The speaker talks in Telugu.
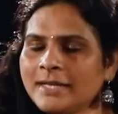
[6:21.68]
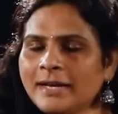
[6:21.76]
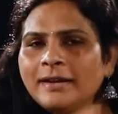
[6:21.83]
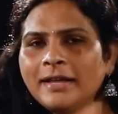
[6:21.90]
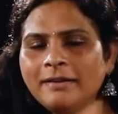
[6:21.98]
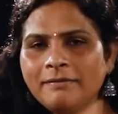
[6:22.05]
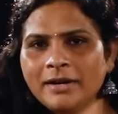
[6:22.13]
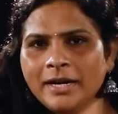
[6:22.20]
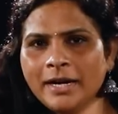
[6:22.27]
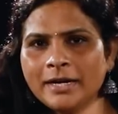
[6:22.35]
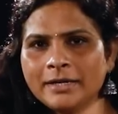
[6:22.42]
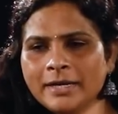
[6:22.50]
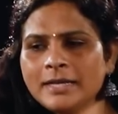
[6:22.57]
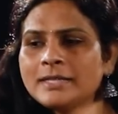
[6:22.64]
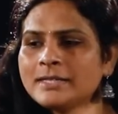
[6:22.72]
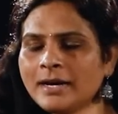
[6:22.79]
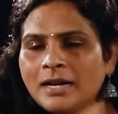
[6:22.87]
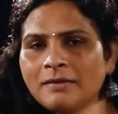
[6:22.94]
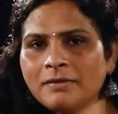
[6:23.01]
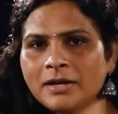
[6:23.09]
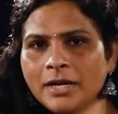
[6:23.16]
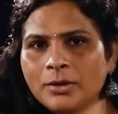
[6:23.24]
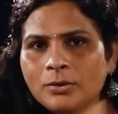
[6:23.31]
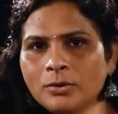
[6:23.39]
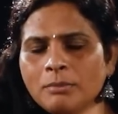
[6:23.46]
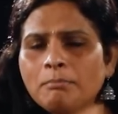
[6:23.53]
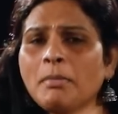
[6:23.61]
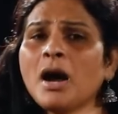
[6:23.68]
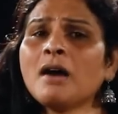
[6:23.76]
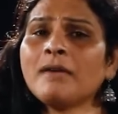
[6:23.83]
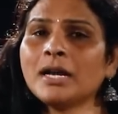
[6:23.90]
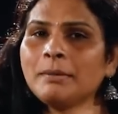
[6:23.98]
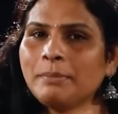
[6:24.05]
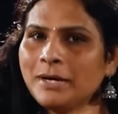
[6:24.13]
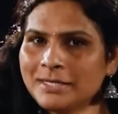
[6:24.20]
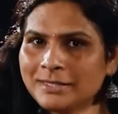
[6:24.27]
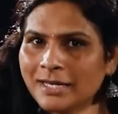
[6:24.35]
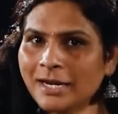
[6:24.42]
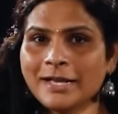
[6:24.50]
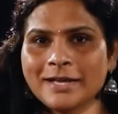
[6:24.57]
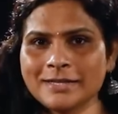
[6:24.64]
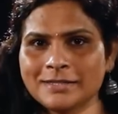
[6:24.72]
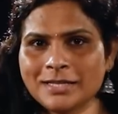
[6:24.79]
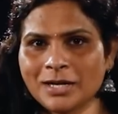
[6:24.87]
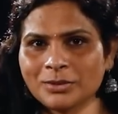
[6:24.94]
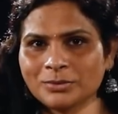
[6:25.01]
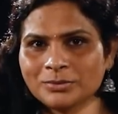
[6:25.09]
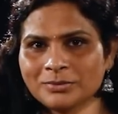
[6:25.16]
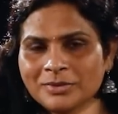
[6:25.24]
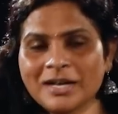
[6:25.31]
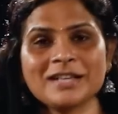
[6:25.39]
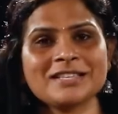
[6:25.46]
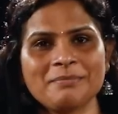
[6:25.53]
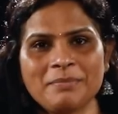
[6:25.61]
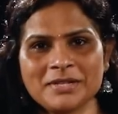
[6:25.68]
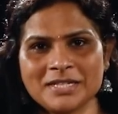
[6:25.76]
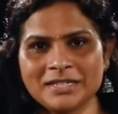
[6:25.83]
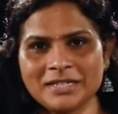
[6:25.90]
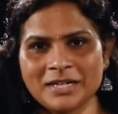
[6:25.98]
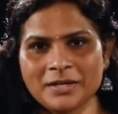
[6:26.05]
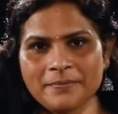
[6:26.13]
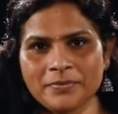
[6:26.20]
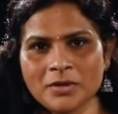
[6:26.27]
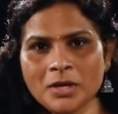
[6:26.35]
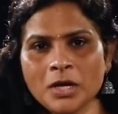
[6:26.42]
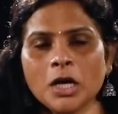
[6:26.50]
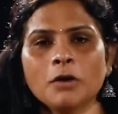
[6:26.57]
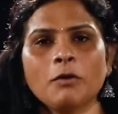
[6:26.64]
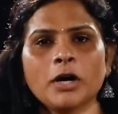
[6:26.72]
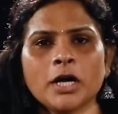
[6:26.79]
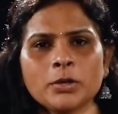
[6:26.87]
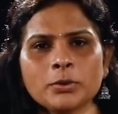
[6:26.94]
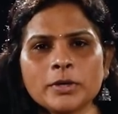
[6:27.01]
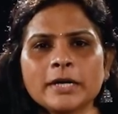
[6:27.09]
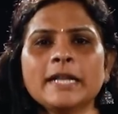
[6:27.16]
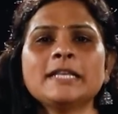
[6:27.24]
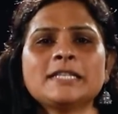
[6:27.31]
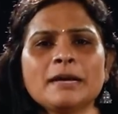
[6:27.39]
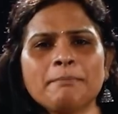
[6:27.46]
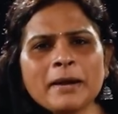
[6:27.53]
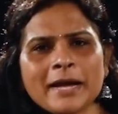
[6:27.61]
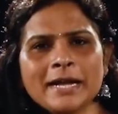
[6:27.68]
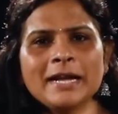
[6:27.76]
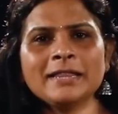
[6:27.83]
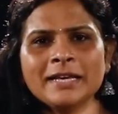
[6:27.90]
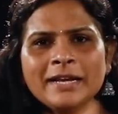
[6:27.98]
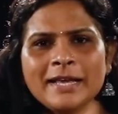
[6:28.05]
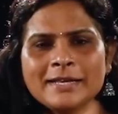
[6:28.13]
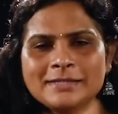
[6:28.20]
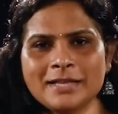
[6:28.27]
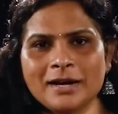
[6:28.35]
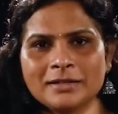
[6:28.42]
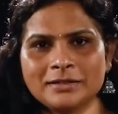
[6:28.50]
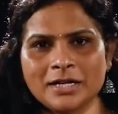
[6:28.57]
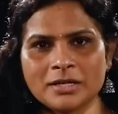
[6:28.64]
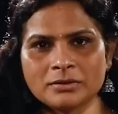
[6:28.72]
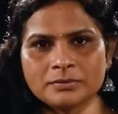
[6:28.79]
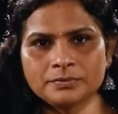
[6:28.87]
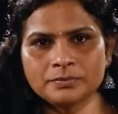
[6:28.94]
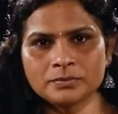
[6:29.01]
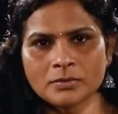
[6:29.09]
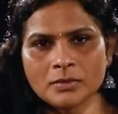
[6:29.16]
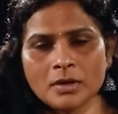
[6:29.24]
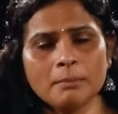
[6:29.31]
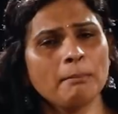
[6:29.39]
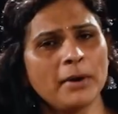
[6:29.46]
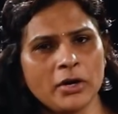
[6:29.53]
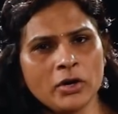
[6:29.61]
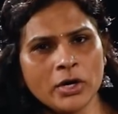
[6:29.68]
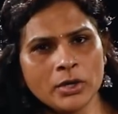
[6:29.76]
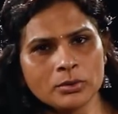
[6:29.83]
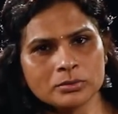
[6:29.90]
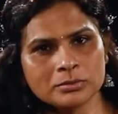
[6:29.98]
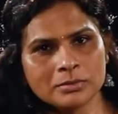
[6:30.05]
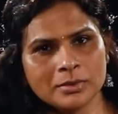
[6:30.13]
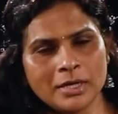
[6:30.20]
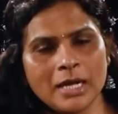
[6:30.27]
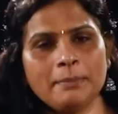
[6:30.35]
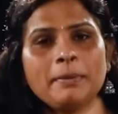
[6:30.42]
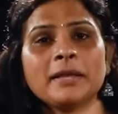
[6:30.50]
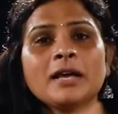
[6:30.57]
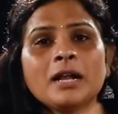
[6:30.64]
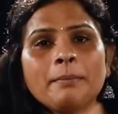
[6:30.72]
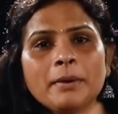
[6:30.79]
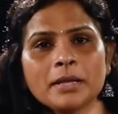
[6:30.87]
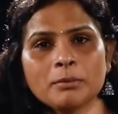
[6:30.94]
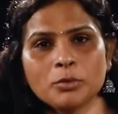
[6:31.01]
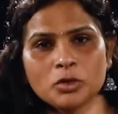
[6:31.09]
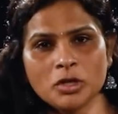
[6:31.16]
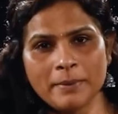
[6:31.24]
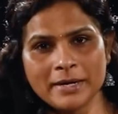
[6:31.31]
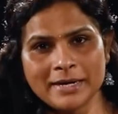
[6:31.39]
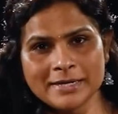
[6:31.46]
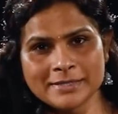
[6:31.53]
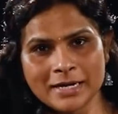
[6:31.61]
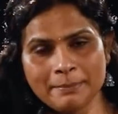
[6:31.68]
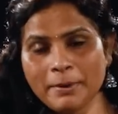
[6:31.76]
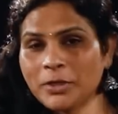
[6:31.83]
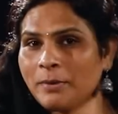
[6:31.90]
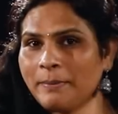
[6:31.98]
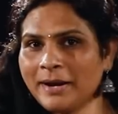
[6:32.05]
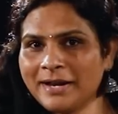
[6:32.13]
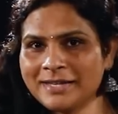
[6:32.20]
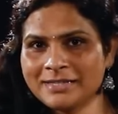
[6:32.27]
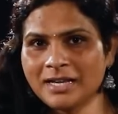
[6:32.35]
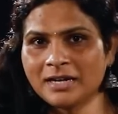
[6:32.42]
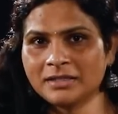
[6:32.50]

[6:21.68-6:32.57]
సార్ ఇవ్వండి అంటే సార్ ఎవరినికు నీకు పిలిస్తేనే నీకు ఇస్తాను అని చెప్పేసి అంటారు ఒకరు నీ చెంప గిల్లితేనే ఇస్తా అంటారు మరొకరు నీ పెదాలపైన ముద్దు పెట్టిస్తేనే పది రూపాయలు ఇస్తా